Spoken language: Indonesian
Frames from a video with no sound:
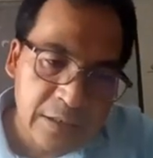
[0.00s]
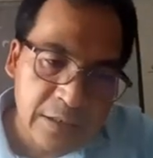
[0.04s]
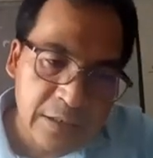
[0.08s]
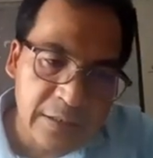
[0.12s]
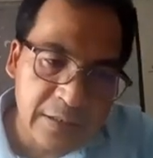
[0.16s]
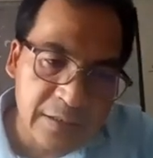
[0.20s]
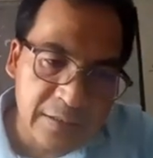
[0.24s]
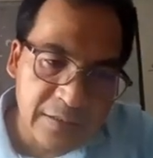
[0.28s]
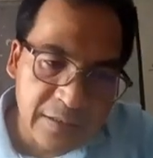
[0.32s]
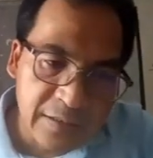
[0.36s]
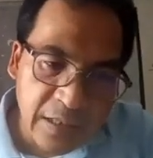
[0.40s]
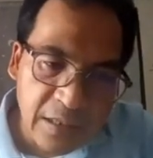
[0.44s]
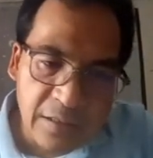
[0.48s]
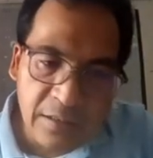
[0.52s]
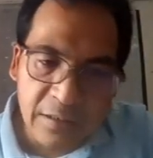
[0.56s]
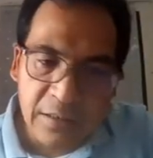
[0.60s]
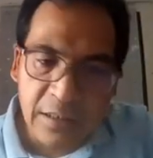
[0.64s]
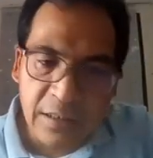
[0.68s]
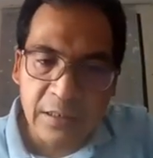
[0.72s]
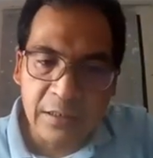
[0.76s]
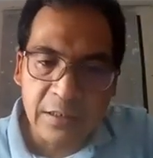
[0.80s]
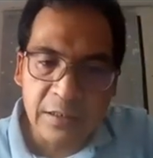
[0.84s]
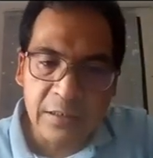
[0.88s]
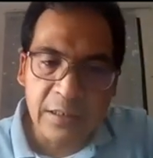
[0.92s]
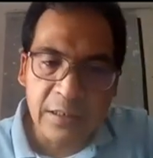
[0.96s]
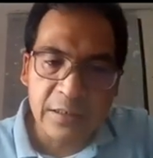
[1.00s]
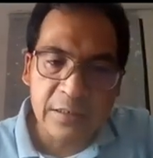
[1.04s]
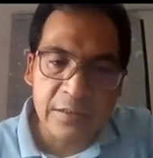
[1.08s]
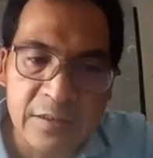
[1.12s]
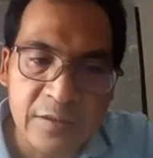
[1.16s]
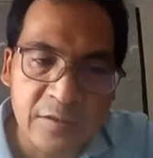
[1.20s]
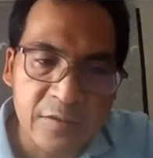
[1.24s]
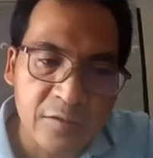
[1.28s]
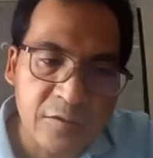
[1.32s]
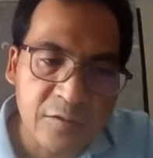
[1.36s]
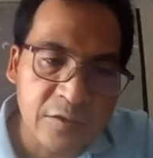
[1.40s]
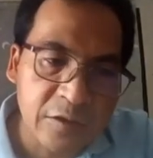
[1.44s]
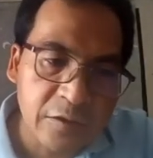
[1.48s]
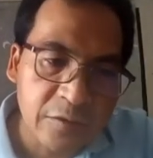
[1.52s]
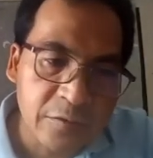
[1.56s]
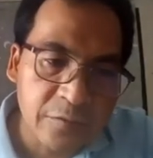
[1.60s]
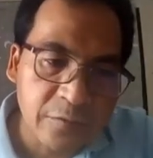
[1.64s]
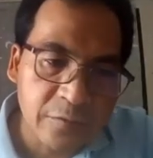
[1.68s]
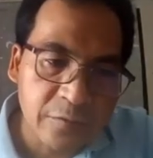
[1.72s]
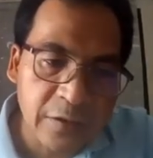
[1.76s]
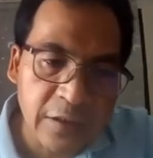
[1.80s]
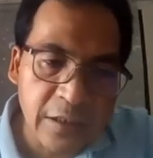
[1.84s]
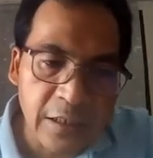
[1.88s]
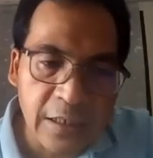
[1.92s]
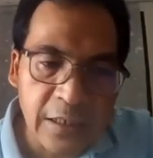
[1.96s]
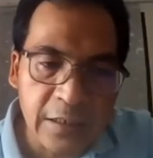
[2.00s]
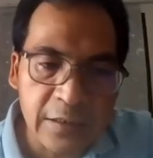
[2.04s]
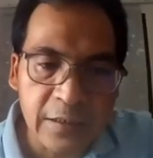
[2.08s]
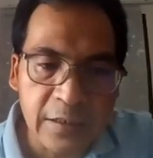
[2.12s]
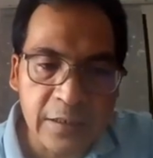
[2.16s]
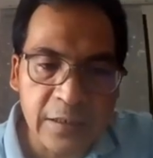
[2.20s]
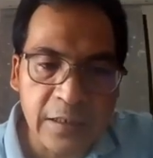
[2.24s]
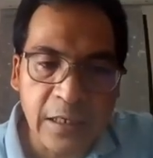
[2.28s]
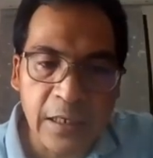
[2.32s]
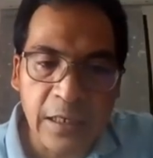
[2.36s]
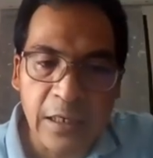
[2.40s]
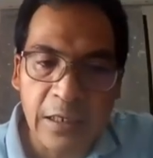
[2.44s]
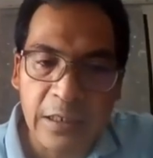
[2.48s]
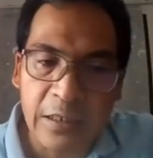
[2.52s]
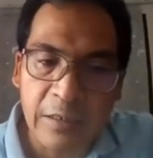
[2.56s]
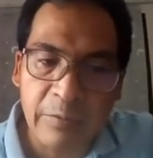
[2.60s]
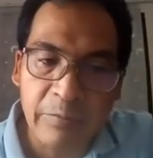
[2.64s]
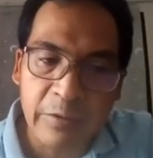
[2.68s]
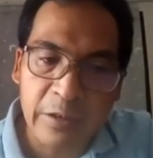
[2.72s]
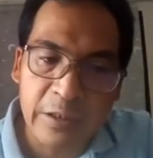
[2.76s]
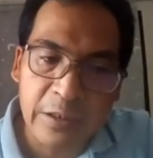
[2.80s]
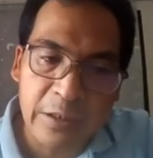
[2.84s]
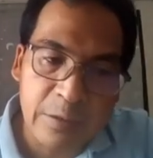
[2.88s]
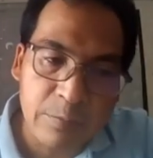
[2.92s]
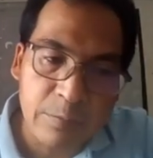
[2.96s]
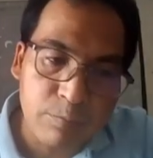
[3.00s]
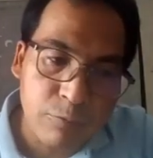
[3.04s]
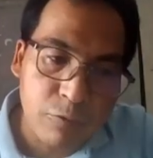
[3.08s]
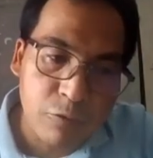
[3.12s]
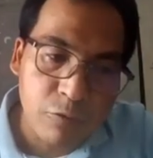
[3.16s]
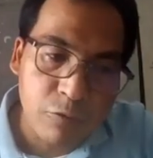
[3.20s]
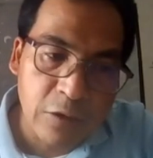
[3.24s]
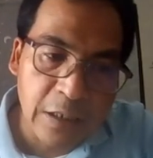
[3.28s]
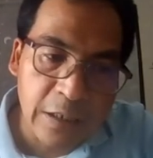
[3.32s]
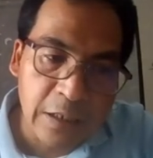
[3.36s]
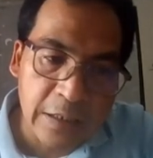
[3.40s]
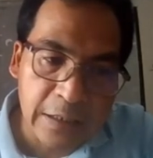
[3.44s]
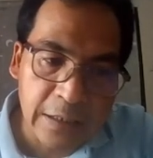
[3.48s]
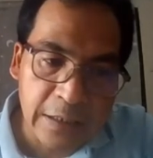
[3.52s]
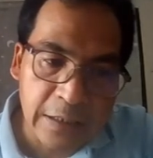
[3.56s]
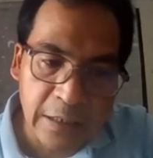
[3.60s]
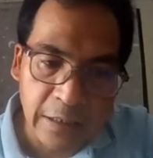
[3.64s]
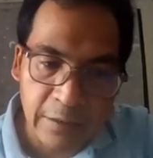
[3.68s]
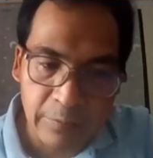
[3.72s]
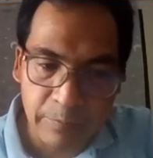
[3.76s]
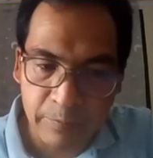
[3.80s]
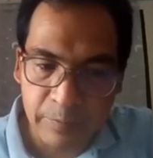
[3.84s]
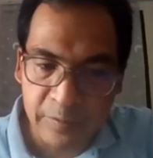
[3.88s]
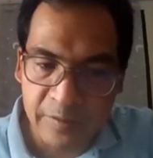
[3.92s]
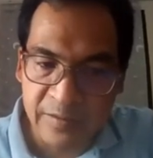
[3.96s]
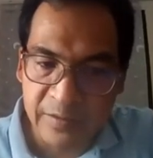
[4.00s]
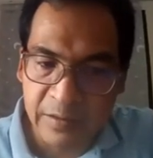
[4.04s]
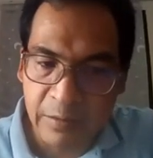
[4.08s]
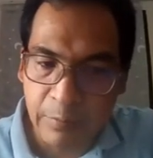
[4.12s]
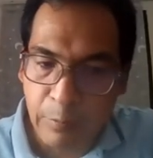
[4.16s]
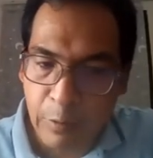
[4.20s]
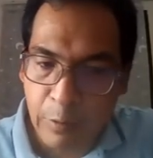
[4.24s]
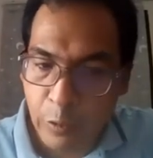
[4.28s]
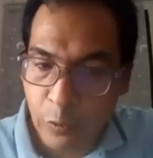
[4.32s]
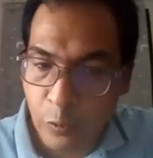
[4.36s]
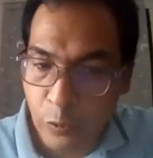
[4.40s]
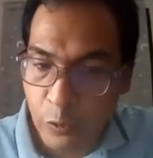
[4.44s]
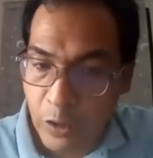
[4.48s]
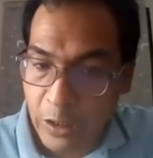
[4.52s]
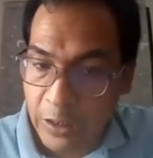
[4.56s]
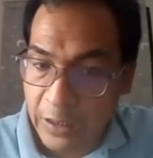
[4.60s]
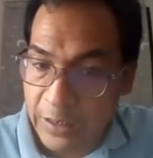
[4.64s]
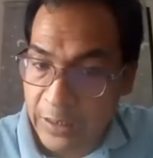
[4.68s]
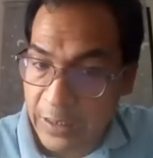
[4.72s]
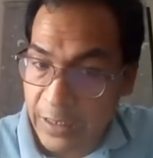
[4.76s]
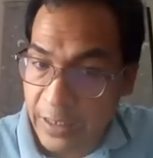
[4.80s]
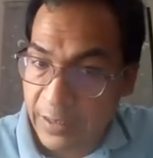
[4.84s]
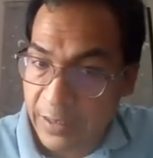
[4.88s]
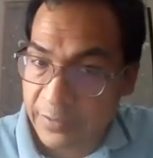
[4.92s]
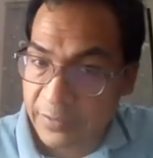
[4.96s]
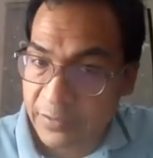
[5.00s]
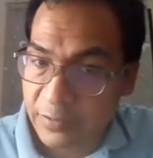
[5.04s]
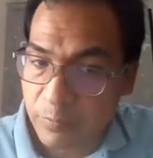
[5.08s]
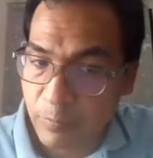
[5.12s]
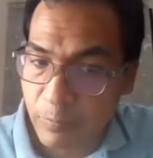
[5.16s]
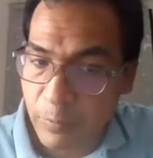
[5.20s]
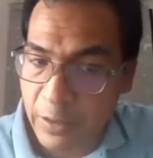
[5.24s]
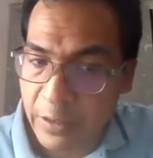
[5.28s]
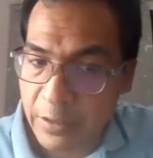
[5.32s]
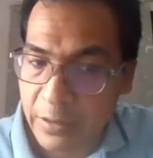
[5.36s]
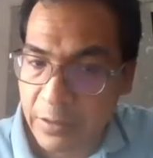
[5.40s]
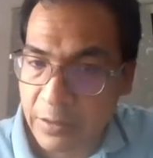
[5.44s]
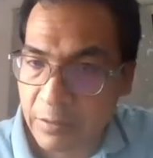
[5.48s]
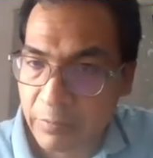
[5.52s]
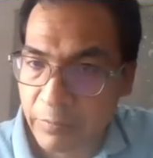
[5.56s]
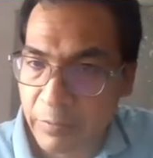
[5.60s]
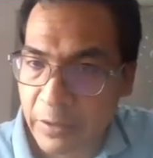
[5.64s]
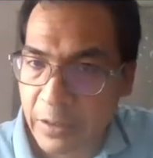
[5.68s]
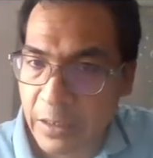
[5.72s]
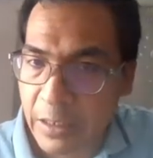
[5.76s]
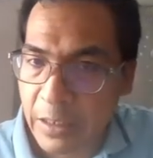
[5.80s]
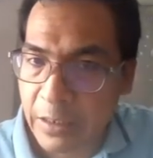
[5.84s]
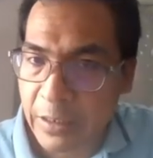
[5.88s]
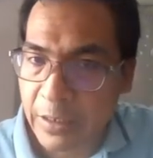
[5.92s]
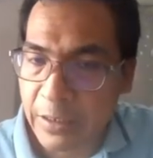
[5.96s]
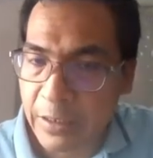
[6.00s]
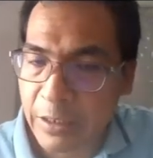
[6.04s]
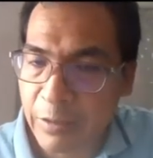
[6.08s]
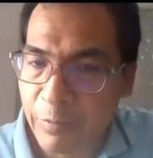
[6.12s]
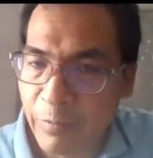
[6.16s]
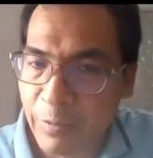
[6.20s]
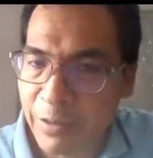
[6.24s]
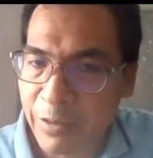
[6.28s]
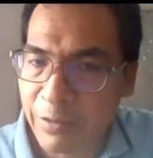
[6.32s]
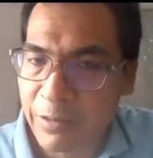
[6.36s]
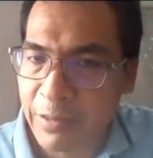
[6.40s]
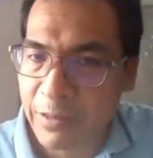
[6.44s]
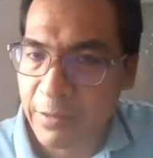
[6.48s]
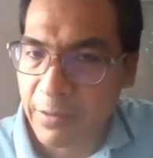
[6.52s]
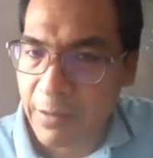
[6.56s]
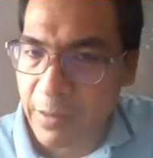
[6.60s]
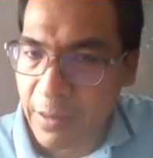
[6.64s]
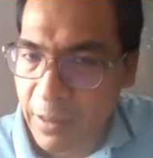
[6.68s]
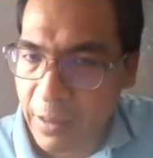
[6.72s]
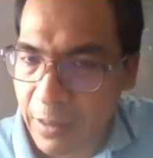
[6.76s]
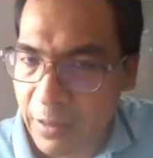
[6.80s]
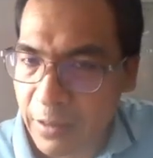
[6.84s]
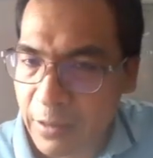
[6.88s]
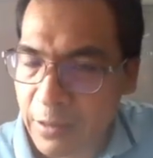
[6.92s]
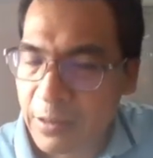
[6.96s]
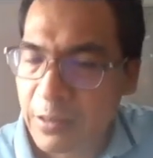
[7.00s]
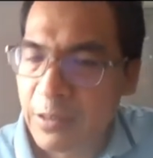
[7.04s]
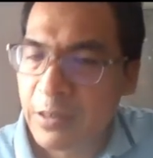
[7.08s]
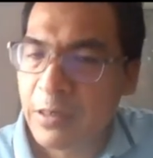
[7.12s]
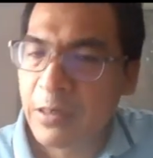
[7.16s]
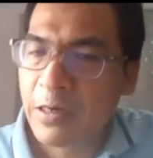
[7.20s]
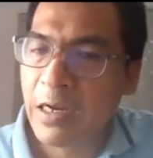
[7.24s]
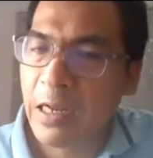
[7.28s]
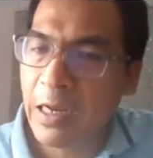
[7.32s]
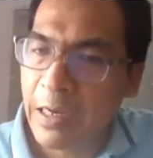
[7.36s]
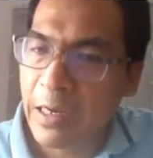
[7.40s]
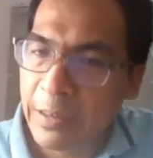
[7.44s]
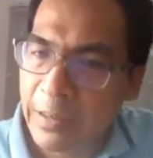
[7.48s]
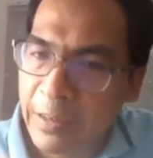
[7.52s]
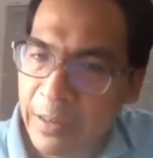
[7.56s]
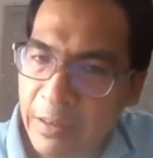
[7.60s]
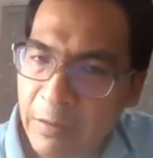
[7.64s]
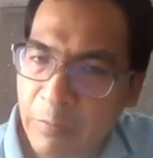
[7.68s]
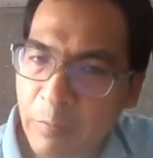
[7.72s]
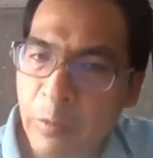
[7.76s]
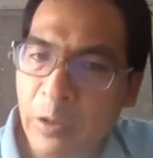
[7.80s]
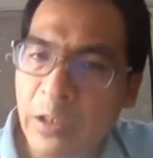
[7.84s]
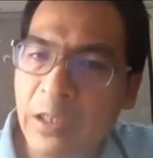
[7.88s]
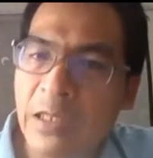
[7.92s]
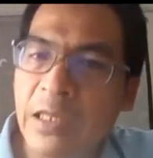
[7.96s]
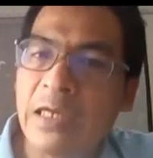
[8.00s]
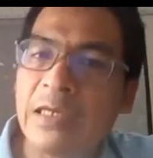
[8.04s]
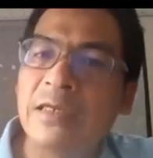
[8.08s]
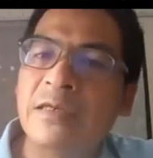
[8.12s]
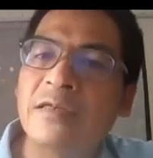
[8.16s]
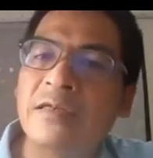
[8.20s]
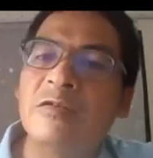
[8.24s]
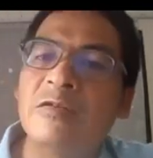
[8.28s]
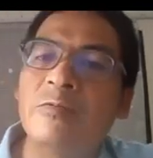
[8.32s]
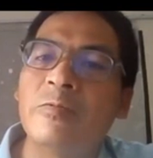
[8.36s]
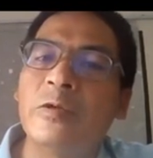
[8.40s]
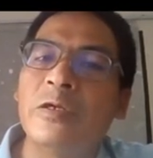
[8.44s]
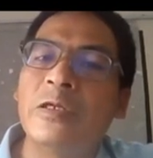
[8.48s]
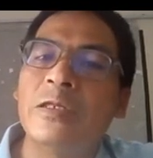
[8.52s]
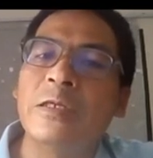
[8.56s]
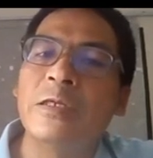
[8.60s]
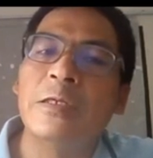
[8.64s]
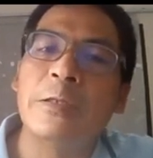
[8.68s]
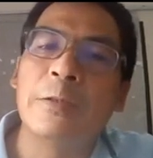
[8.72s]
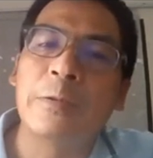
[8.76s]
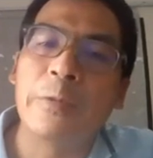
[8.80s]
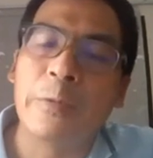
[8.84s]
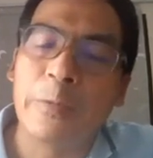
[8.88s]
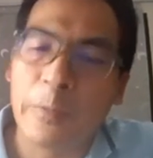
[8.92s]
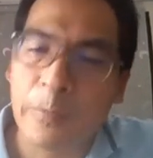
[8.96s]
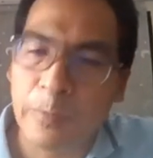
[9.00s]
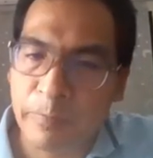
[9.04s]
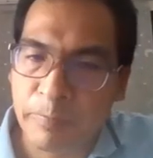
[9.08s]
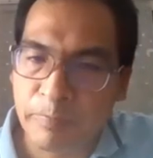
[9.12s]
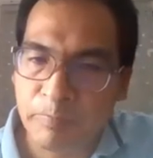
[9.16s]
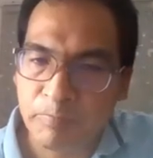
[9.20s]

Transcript: Kisah kehadiran Yesus di dunia yang tidak lengkap ini bukankah bisa mengurangi aspek kebenaran iman kita? Nah, ada yang bertanya seperti itu.